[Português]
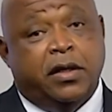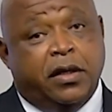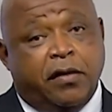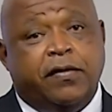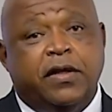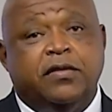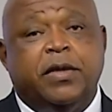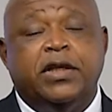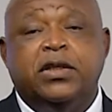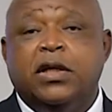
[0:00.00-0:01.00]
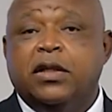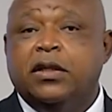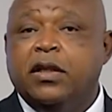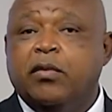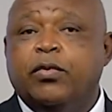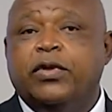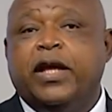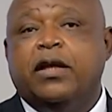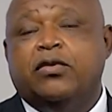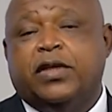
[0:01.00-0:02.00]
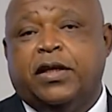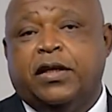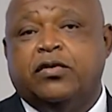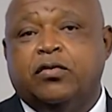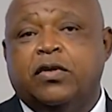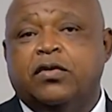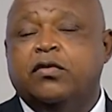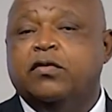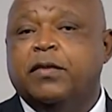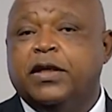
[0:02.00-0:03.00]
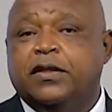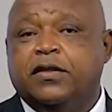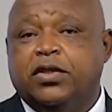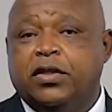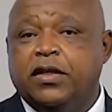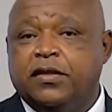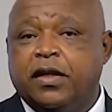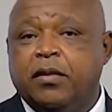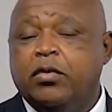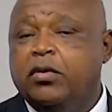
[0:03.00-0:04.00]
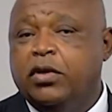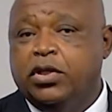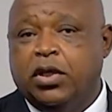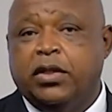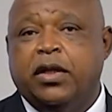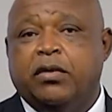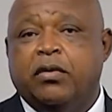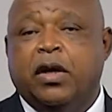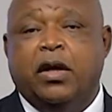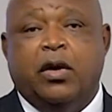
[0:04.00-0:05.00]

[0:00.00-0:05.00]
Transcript: que infelizmente não puderam sair às ruas nos meses de dezembro e janeiro.